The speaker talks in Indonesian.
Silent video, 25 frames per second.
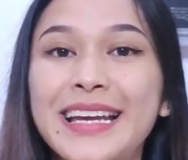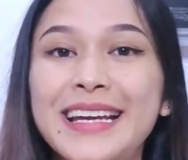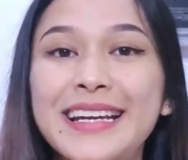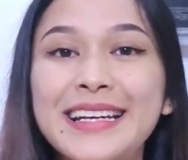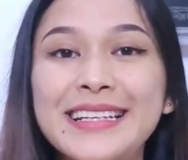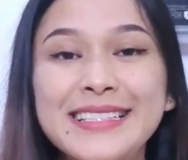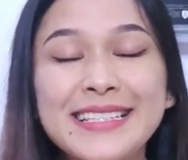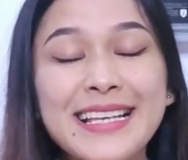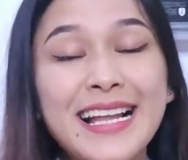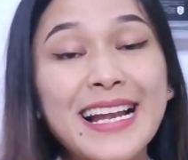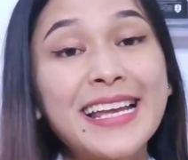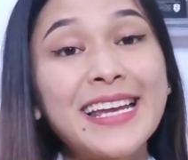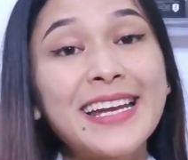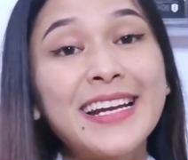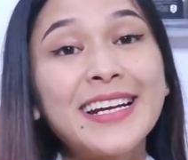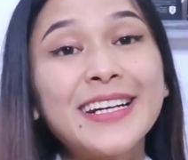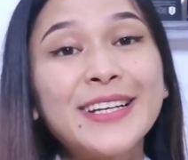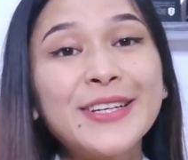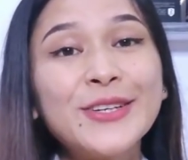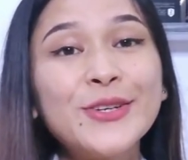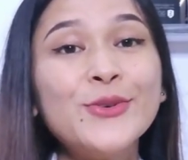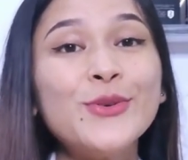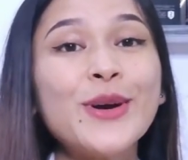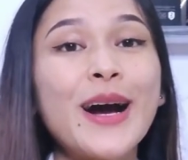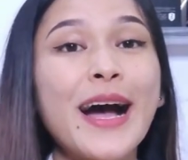Gejala yang
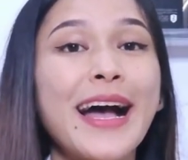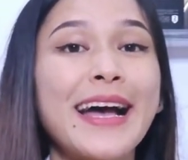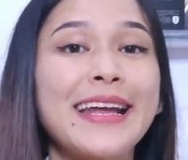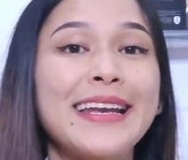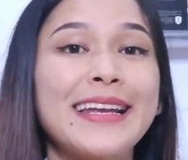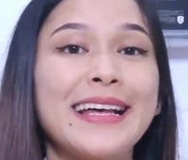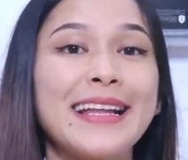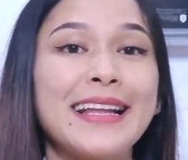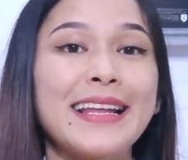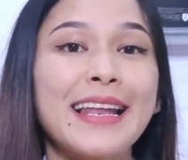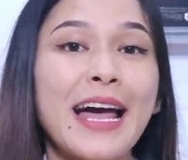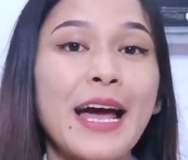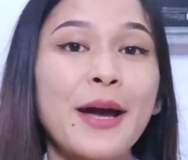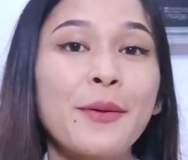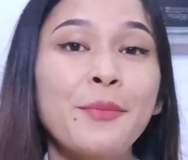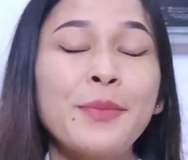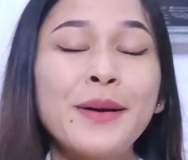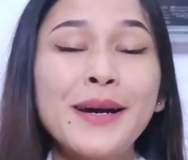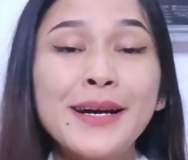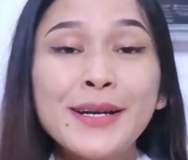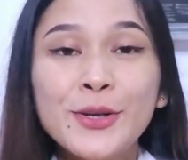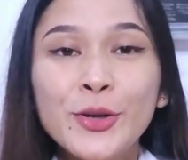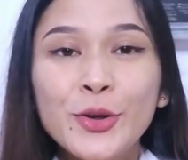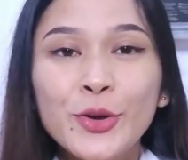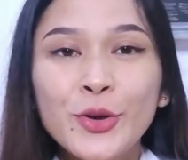kedua adalah
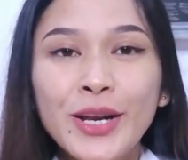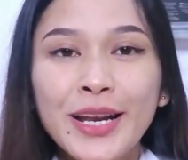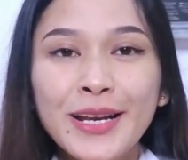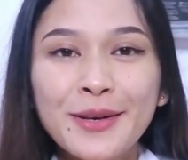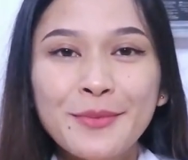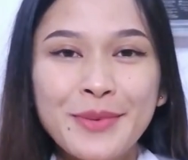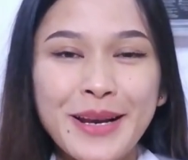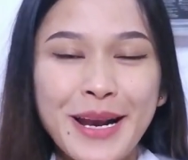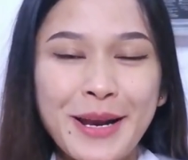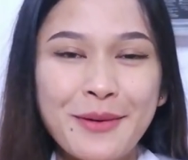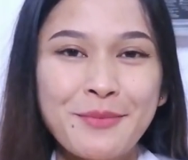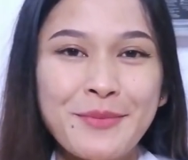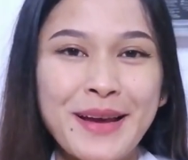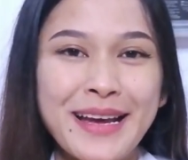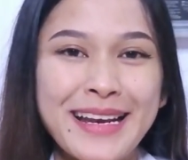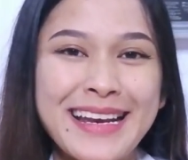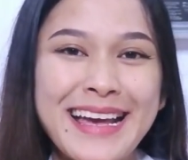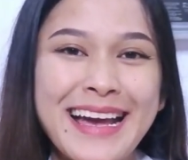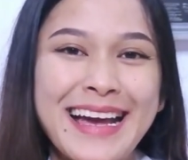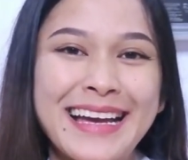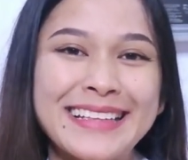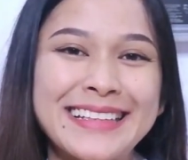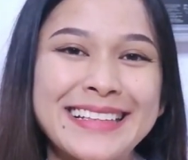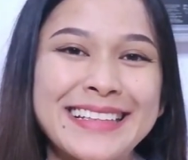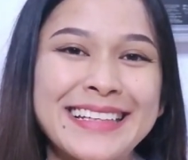penurunan berat
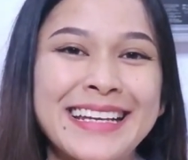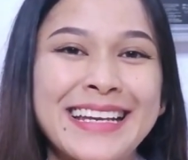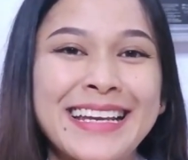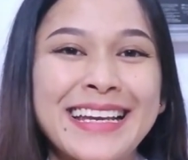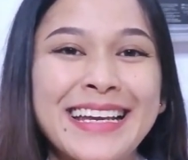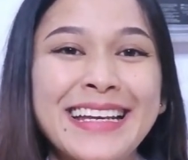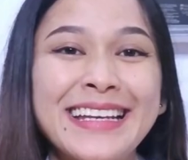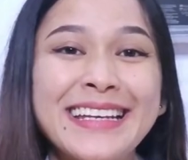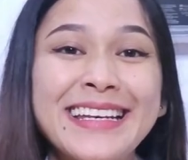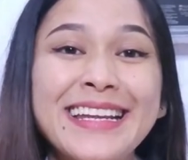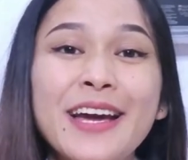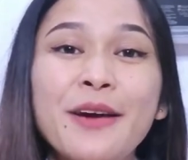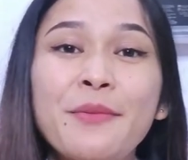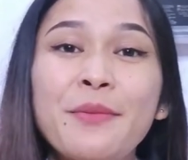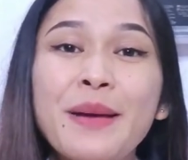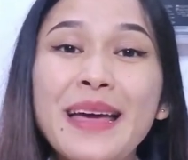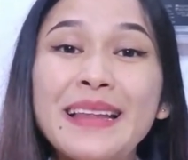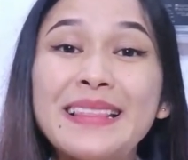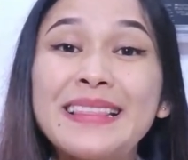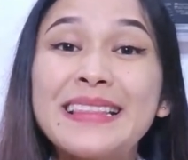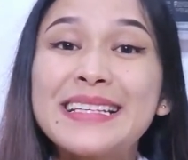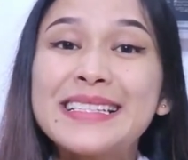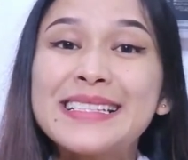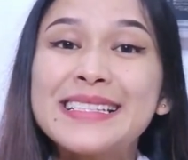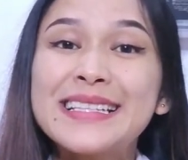badan.
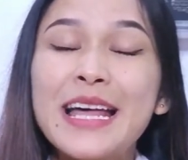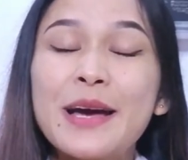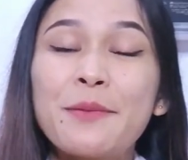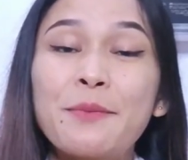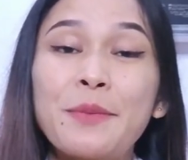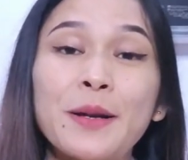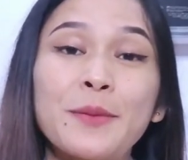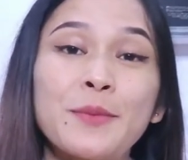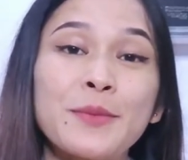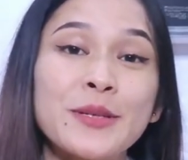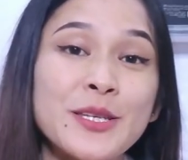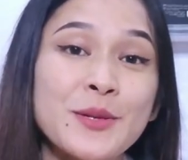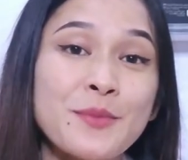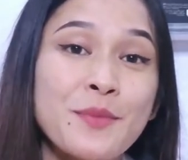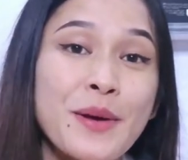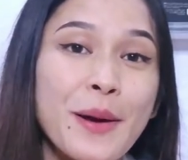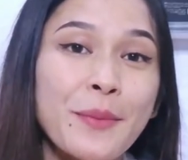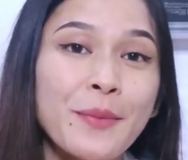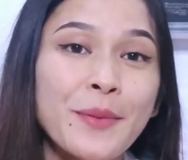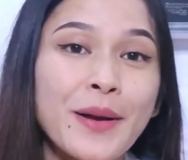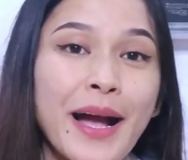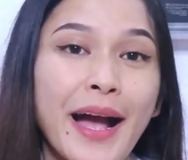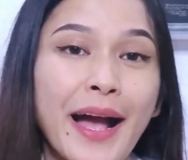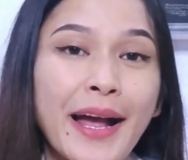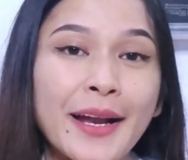Diabetes dapat
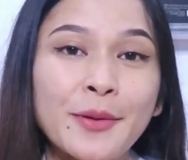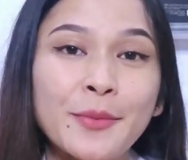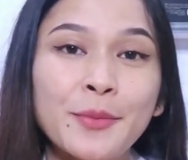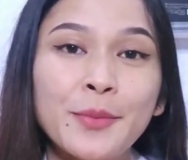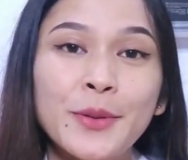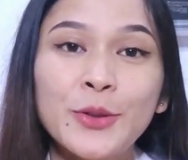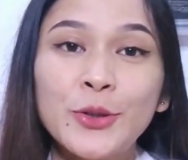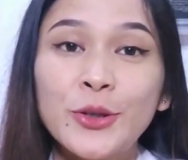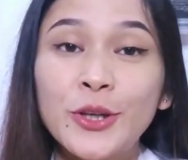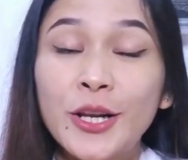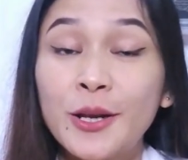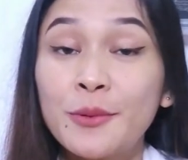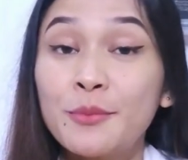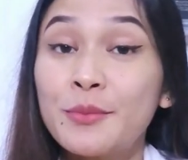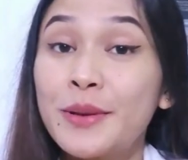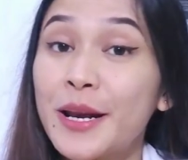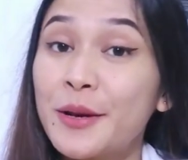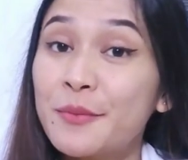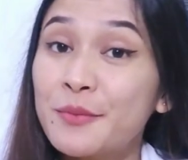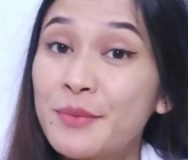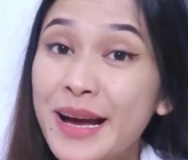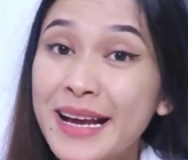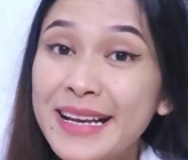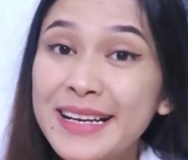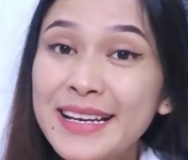menyebabkan penurunan
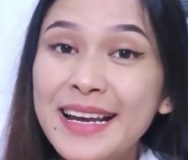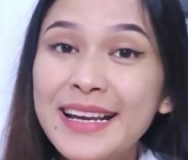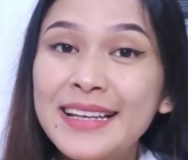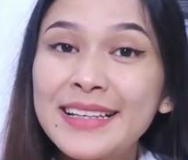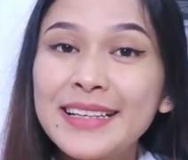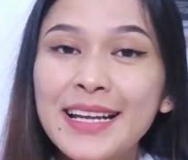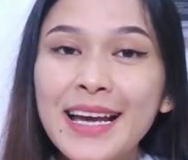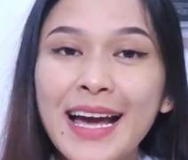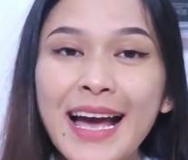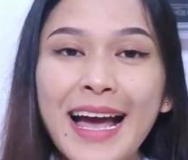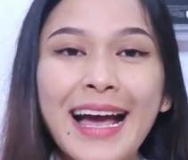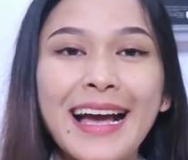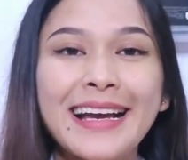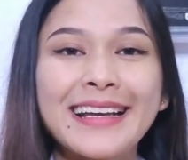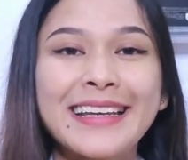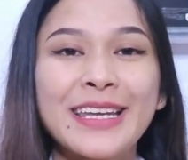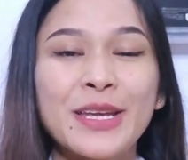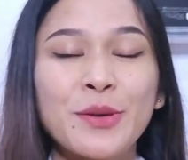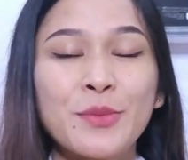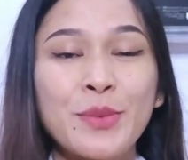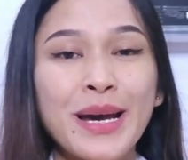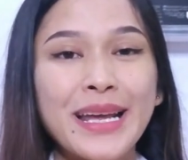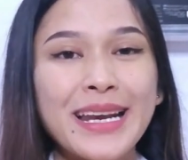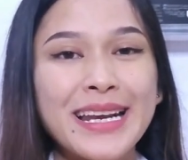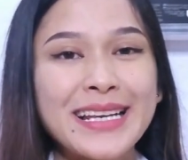berat badan
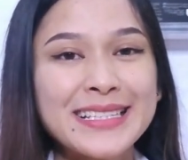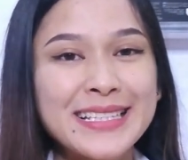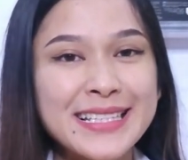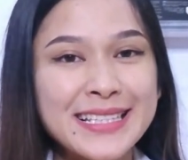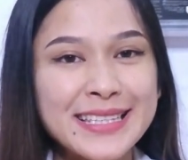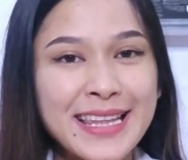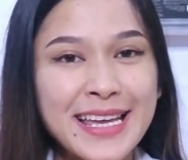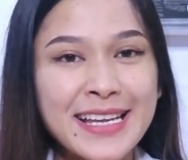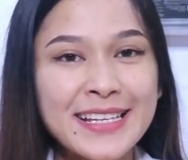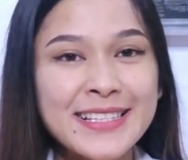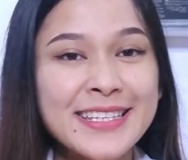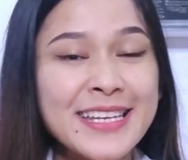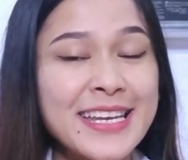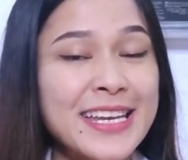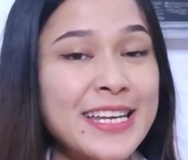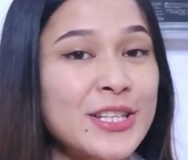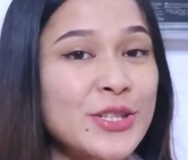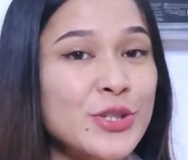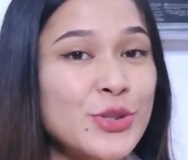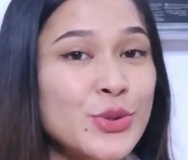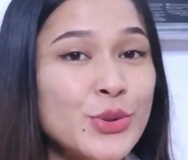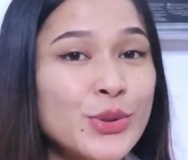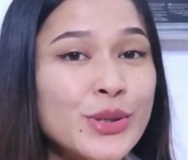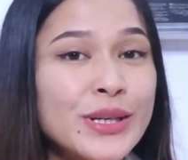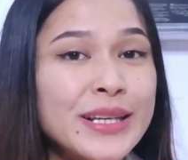akibat resistensi
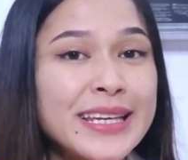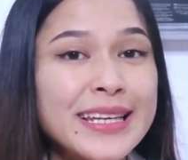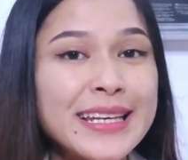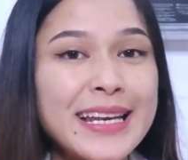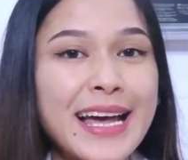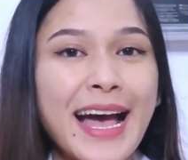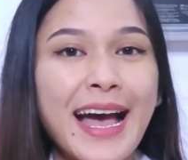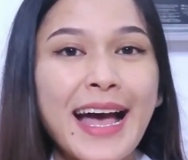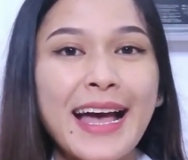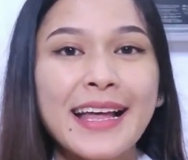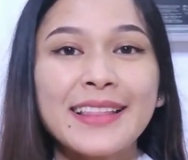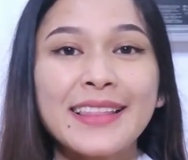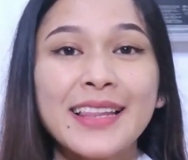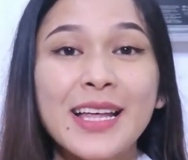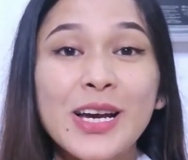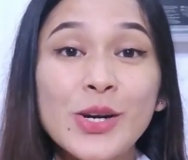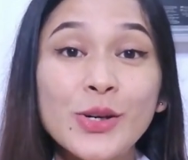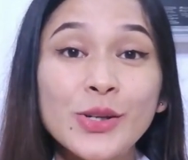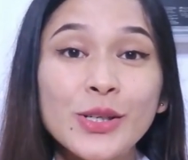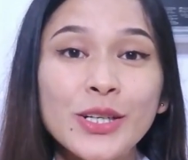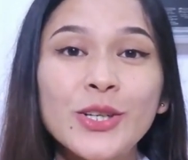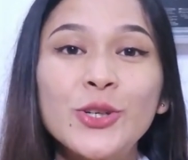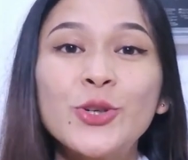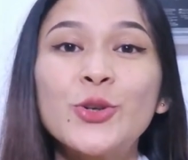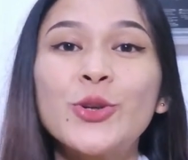insulin
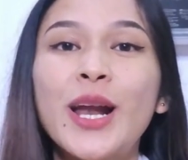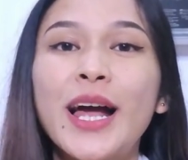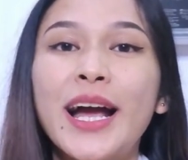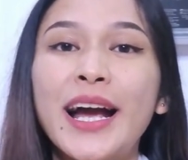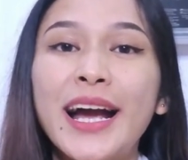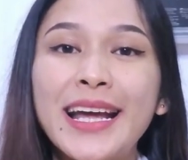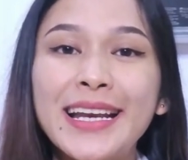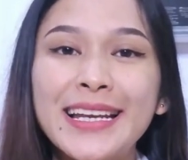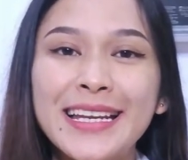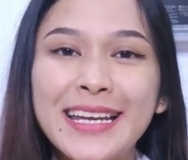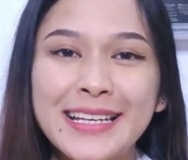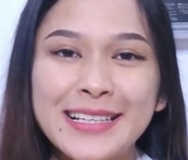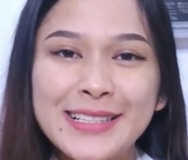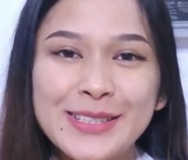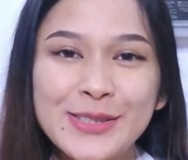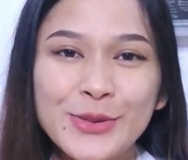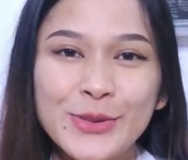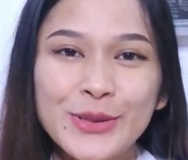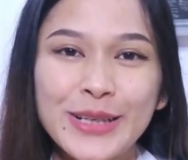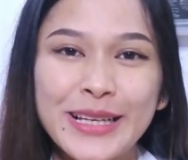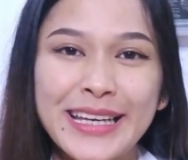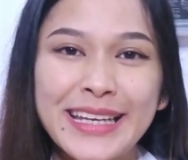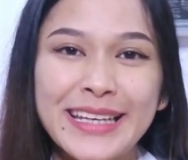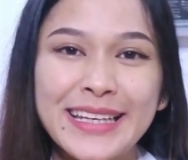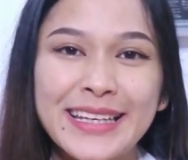atau kekurangan
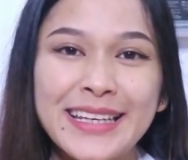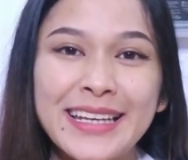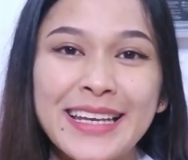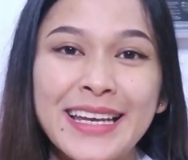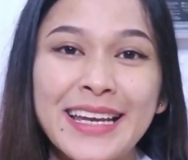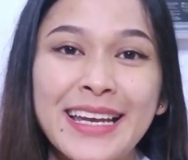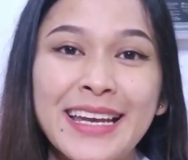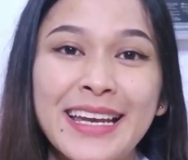insulin.